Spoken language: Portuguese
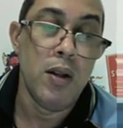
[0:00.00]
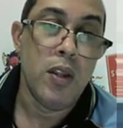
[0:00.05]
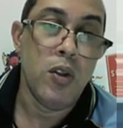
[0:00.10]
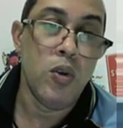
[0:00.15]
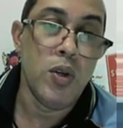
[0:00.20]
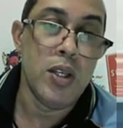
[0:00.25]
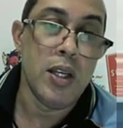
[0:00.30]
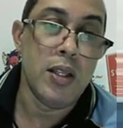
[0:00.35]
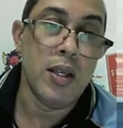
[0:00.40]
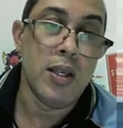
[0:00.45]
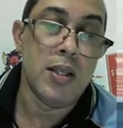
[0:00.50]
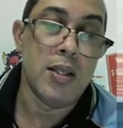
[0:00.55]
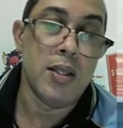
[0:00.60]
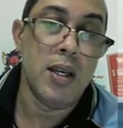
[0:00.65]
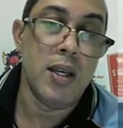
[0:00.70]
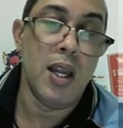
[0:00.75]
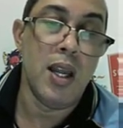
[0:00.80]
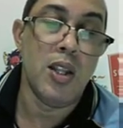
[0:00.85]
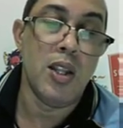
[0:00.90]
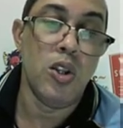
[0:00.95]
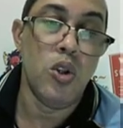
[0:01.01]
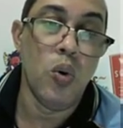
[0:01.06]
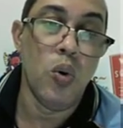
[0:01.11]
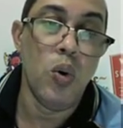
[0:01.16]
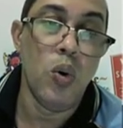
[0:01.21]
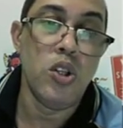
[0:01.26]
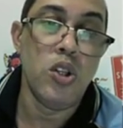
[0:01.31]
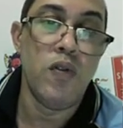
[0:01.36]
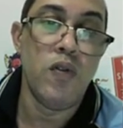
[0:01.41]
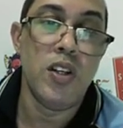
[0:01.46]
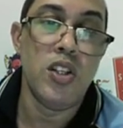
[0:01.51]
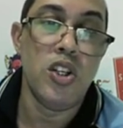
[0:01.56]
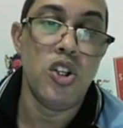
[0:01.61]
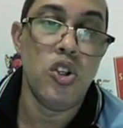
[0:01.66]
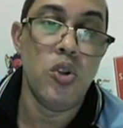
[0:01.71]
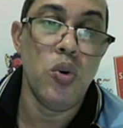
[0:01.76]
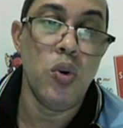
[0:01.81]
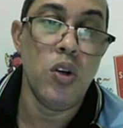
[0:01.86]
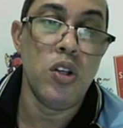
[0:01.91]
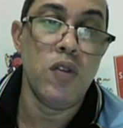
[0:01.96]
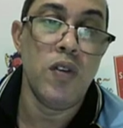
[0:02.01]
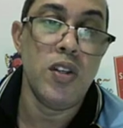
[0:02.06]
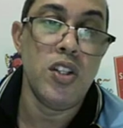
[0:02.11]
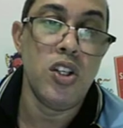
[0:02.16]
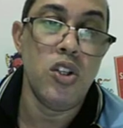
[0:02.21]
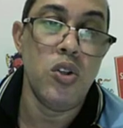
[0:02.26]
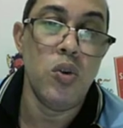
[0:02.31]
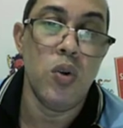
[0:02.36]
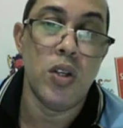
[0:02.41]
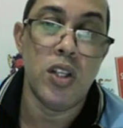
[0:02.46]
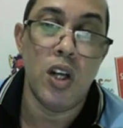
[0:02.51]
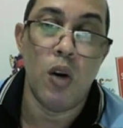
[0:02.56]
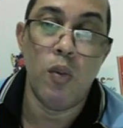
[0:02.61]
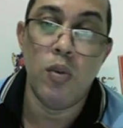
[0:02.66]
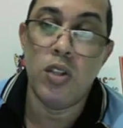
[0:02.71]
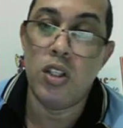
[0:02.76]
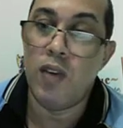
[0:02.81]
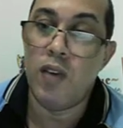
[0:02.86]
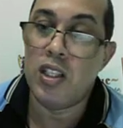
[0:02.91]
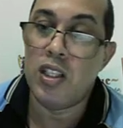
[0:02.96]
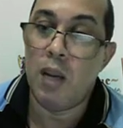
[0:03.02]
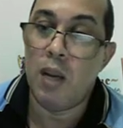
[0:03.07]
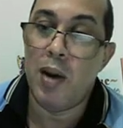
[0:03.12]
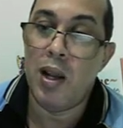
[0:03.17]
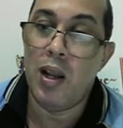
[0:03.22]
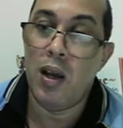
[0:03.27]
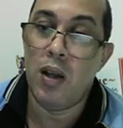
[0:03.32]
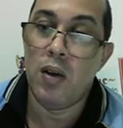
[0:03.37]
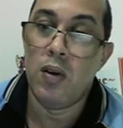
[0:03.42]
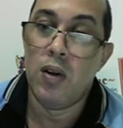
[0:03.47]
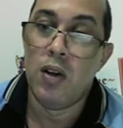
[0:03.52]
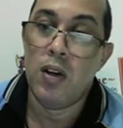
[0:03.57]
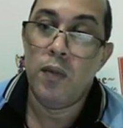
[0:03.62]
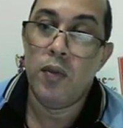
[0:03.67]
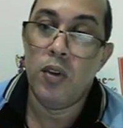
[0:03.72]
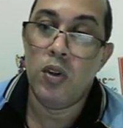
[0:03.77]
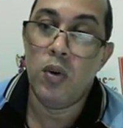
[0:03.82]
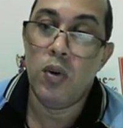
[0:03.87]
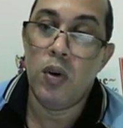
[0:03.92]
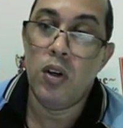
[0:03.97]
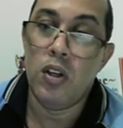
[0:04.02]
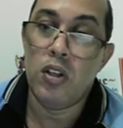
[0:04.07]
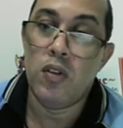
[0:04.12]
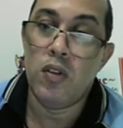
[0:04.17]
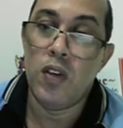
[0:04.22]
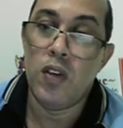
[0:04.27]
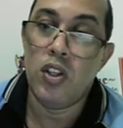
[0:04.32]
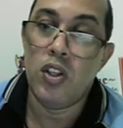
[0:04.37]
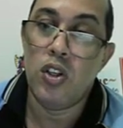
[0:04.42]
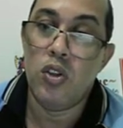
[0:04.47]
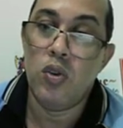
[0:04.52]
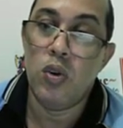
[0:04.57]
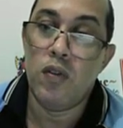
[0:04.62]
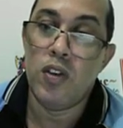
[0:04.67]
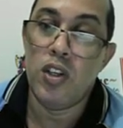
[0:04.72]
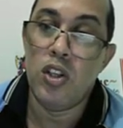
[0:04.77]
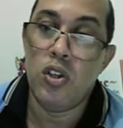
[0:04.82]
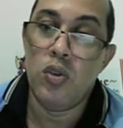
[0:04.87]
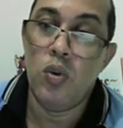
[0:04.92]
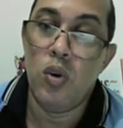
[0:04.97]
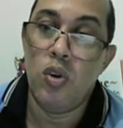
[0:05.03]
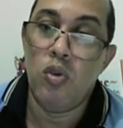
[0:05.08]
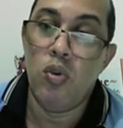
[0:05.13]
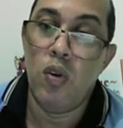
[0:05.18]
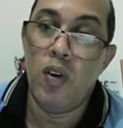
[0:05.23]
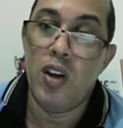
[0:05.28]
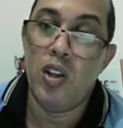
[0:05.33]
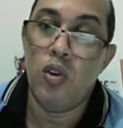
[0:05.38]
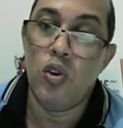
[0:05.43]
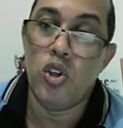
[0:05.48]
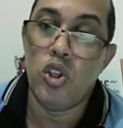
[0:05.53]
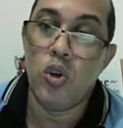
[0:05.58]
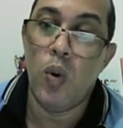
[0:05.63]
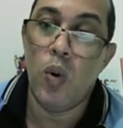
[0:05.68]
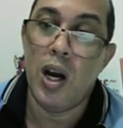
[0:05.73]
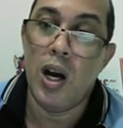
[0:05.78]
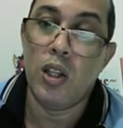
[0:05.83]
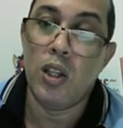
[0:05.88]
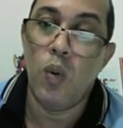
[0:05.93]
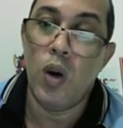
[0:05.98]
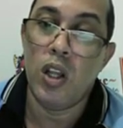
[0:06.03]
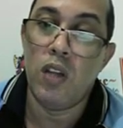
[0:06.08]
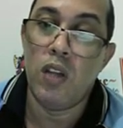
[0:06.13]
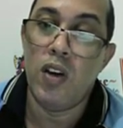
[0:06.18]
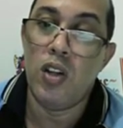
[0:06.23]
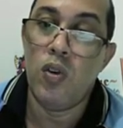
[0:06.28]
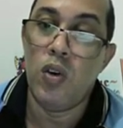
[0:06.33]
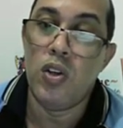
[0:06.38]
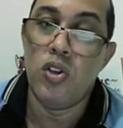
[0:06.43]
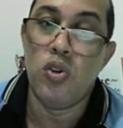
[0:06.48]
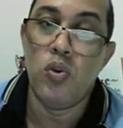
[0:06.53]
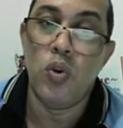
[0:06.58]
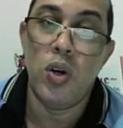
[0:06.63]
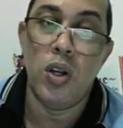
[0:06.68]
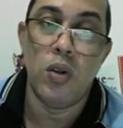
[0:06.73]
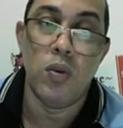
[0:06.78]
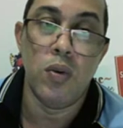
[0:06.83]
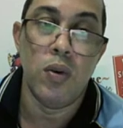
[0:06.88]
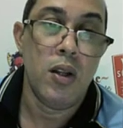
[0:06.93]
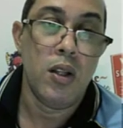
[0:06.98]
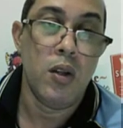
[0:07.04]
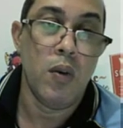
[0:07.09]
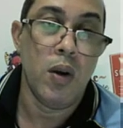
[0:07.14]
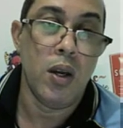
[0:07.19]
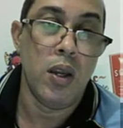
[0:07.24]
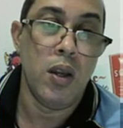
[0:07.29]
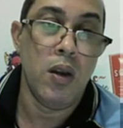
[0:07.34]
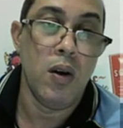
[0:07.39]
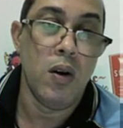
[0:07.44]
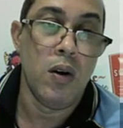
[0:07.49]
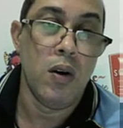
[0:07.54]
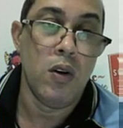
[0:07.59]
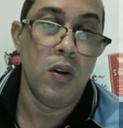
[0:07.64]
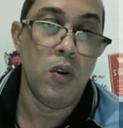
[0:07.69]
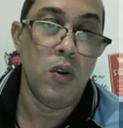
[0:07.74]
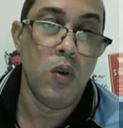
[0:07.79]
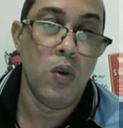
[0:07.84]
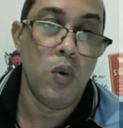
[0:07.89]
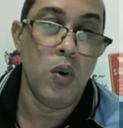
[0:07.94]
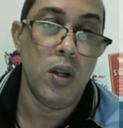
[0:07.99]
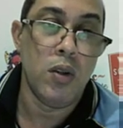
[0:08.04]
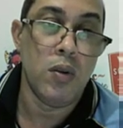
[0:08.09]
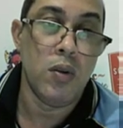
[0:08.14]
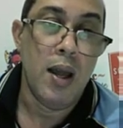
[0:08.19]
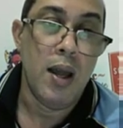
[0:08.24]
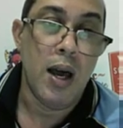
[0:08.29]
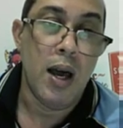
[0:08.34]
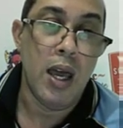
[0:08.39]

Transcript: 2 a terceira é 2 vezes 2 vezes 2. É como se estivesse trabalhando 2 vezes 2 vezes 2, 2 vezes 2, 4, 4 vezes 2, 8. Então aqui, ó, 8.